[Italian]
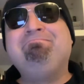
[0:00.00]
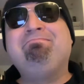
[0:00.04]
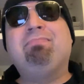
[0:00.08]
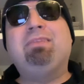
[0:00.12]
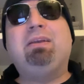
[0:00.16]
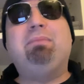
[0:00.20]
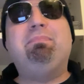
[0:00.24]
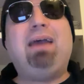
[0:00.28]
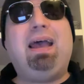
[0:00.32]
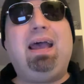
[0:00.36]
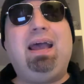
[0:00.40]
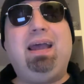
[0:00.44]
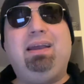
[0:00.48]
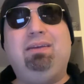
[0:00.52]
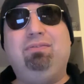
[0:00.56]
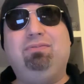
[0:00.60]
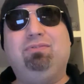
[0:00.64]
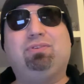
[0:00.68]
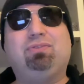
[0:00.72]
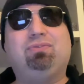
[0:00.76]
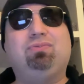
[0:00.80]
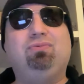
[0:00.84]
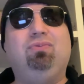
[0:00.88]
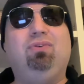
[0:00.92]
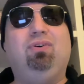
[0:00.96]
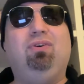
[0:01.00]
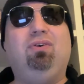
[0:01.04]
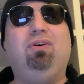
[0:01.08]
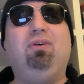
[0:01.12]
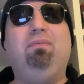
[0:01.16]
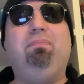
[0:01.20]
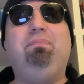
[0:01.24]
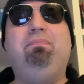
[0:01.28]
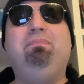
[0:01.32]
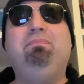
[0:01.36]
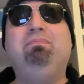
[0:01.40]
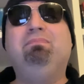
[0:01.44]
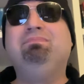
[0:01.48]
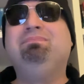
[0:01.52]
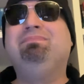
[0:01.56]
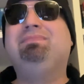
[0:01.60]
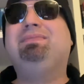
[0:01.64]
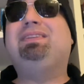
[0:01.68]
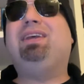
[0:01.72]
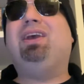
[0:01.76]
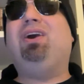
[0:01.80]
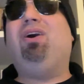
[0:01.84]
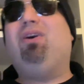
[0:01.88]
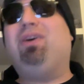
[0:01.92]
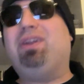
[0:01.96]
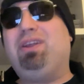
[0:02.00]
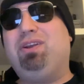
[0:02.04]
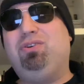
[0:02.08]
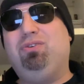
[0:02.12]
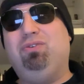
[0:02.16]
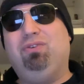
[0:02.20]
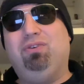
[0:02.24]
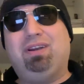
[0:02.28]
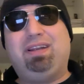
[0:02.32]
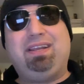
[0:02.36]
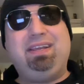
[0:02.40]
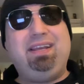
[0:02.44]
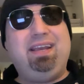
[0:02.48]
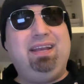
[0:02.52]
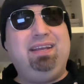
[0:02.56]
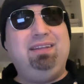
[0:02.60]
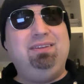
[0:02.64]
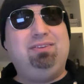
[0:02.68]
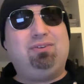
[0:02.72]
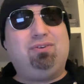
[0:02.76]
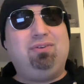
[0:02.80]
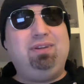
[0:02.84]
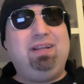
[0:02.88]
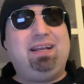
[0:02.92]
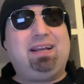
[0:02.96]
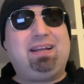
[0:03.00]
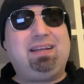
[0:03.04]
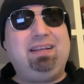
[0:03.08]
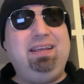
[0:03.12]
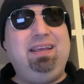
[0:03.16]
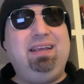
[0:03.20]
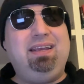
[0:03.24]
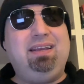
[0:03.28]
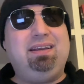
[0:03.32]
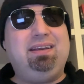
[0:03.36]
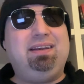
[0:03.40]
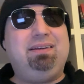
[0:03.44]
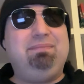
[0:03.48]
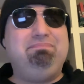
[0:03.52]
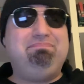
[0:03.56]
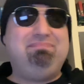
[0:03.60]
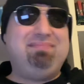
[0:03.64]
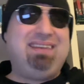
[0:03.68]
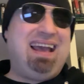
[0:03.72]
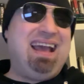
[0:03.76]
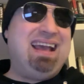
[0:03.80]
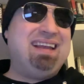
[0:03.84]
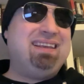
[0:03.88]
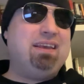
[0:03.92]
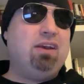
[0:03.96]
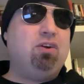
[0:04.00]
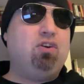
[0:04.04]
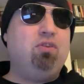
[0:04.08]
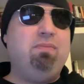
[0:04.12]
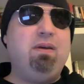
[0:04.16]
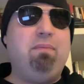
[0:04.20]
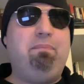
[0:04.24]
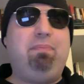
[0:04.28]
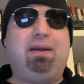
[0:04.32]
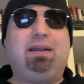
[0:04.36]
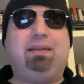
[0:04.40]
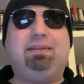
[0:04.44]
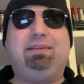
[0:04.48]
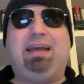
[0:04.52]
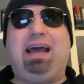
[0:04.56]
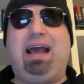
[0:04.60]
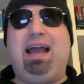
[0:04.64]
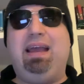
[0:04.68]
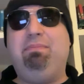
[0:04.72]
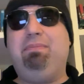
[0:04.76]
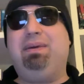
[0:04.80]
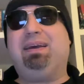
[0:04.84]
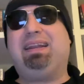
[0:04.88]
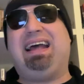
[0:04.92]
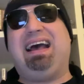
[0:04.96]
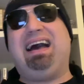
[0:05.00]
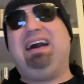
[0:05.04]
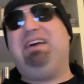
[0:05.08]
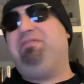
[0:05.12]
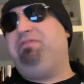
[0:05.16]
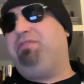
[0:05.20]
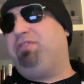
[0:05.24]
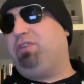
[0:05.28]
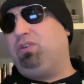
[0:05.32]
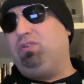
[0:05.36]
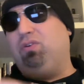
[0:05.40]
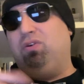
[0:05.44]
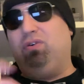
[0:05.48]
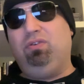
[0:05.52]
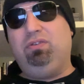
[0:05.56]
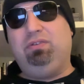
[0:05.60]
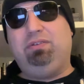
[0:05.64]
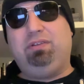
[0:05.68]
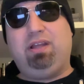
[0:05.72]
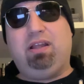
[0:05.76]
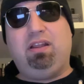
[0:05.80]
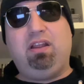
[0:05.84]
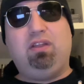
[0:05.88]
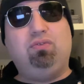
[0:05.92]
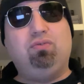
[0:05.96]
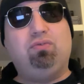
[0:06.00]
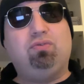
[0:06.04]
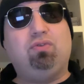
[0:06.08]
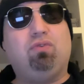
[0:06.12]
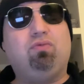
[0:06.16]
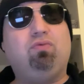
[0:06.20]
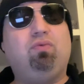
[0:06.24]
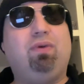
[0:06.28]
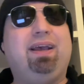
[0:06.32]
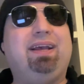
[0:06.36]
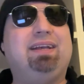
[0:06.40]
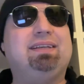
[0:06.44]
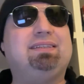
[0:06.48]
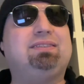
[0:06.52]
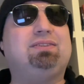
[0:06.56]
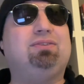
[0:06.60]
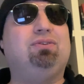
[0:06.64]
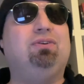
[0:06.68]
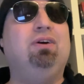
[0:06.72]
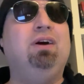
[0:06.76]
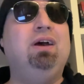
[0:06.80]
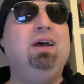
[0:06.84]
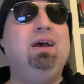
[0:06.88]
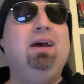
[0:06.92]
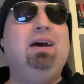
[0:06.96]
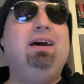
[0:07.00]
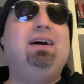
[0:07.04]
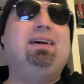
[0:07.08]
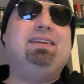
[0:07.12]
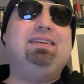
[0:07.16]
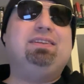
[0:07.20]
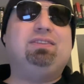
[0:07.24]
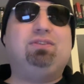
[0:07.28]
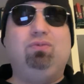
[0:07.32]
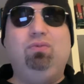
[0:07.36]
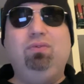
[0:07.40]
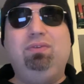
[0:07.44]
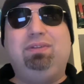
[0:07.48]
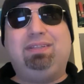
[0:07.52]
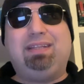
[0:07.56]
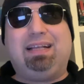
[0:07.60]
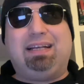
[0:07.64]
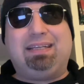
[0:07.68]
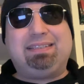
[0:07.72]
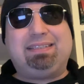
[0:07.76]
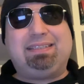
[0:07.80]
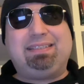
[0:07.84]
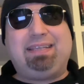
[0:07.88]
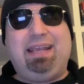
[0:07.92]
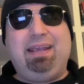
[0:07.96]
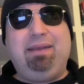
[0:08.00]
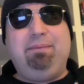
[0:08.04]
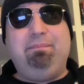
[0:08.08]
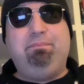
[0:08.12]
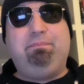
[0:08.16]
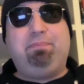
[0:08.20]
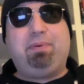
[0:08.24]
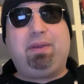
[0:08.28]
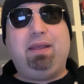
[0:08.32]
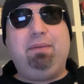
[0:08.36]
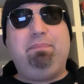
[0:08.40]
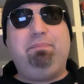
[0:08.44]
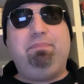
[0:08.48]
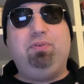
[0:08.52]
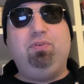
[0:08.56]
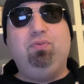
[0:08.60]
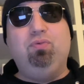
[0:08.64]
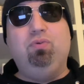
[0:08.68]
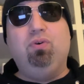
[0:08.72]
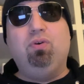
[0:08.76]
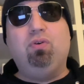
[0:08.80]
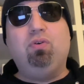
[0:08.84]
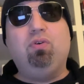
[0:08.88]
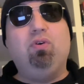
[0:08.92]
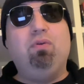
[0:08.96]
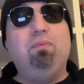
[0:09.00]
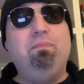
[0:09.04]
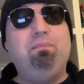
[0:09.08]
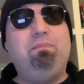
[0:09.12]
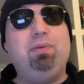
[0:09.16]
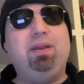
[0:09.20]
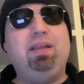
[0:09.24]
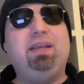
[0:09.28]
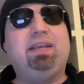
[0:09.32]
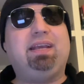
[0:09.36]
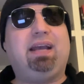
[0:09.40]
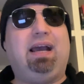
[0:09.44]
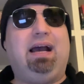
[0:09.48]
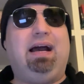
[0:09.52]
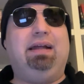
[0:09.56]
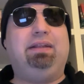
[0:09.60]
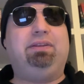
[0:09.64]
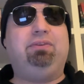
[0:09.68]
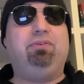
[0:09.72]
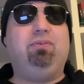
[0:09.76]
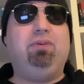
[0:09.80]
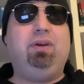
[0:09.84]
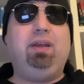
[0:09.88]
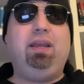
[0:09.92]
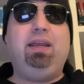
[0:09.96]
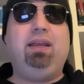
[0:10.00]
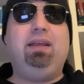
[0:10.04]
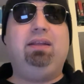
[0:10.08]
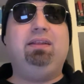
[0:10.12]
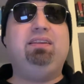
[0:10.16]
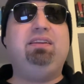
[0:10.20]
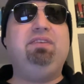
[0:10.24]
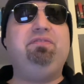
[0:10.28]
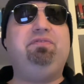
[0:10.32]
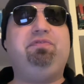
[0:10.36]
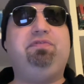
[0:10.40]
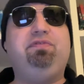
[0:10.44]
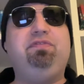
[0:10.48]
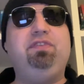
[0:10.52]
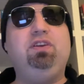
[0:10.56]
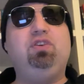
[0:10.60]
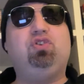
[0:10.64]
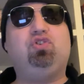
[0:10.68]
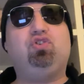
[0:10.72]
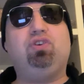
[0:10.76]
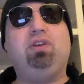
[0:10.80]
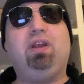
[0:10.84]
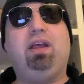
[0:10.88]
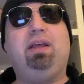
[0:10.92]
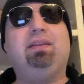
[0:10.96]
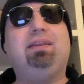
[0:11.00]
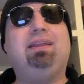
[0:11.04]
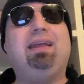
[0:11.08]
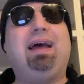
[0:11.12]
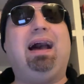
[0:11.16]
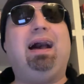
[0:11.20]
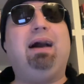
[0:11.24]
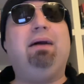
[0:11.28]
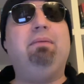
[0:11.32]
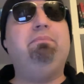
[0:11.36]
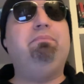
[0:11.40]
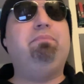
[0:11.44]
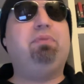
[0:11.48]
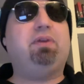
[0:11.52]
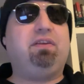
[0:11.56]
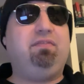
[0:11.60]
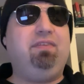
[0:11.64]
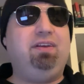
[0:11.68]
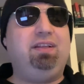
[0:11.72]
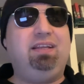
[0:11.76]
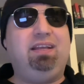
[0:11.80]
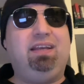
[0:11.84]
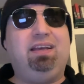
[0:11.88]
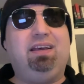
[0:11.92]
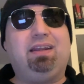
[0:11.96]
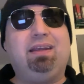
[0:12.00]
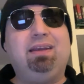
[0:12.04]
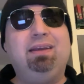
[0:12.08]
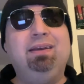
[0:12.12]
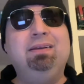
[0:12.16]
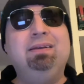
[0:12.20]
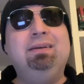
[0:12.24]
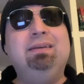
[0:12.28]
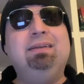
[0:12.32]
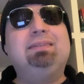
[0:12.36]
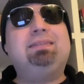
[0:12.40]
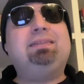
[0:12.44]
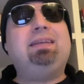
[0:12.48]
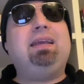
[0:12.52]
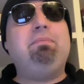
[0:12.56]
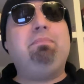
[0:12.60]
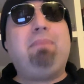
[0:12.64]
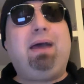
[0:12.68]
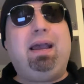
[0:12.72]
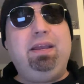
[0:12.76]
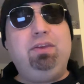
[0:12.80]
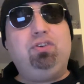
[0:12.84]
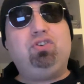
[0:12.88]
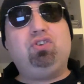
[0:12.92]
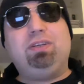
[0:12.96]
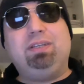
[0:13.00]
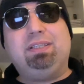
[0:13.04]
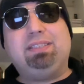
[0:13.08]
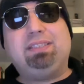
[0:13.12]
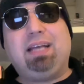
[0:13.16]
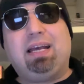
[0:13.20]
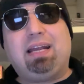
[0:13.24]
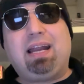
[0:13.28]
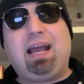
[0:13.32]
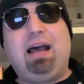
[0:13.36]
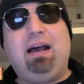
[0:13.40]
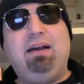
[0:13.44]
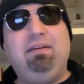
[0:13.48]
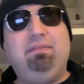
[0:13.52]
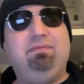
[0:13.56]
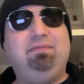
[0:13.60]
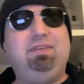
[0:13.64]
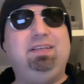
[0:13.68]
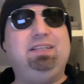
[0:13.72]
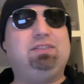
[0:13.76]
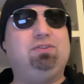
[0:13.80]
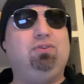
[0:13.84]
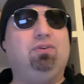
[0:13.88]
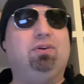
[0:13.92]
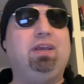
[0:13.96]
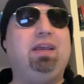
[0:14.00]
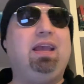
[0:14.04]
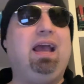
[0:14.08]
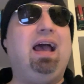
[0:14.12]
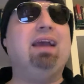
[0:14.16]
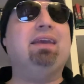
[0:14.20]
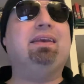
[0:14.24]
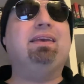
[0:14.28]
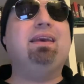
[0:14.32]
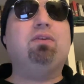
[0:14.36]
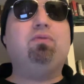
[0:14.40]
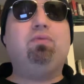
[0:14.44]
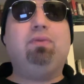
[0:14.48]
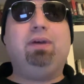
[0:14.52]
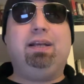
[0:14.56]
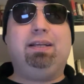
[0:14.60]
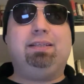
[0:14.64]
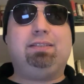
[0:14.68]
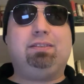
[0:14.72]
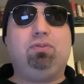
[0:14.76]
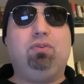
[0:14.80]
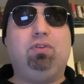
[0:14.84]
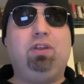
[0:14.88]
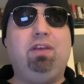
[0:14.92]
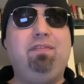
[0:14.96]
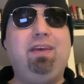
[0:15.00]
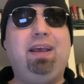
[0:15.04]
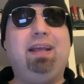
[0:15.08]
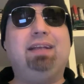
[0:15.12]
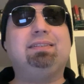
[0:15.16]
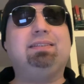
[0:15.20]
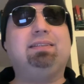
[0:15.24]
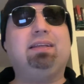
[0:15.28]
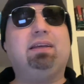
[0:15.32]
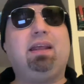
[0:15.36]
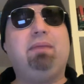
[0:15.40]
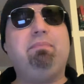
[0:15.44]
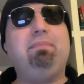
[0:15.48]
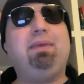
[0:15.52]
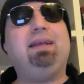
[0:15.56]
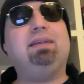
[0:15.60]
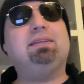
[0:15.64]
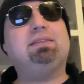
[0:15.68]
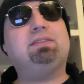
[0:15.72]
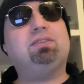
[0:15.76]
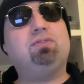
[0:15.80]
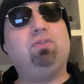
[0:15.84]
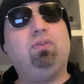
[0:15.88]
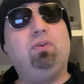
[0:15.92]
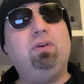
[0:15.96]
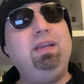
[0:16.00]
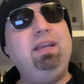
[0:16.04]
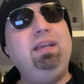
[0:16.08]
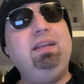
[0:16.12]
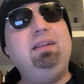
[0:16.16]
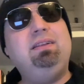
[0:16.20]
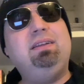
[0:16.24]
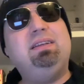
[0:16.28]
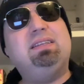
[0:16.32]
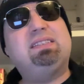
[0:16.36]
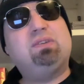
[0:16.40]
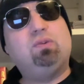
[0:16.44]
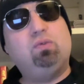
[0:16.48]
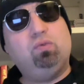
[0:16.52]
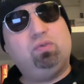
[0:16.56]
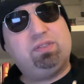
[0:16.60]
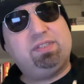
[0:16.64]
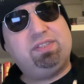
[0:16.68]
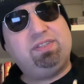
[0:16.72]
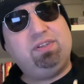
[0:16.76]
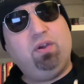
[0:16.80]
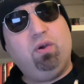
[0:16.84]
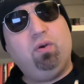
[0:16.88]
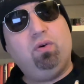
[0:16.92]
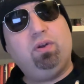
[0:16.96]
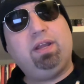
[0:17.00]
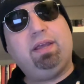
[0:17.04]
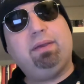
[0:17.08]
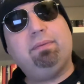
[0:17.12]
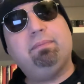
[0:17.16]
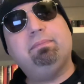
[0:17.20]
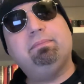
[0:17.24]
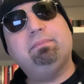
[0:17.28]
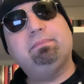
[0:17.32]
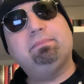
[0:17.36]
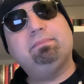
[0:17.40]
Beh, un suo teorico rientro nel ring anche come part-timer a fronte di tutto questo risulta sempre più complicato e difficile da prevedere, semmai ci sarà, visto che anche questo deve essere messo in discussione.